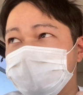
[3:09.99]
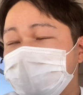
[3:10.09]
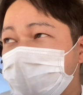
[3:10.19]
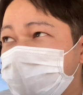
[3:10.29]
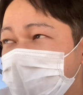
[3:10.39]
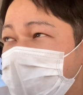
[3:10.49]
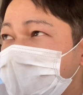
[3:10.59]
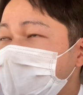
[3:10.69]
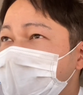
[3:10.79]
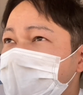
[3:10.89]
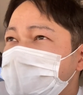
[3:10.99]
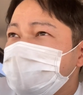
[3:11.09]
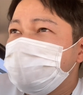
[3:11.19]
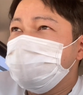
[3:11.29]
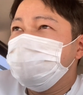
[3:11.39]
なので、
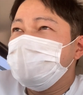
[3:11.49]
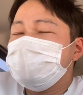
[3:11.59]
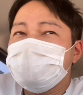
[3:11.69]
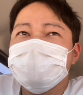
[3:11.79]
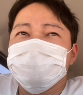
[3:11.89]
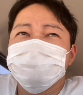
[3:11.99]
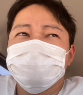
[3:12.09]
車さえ言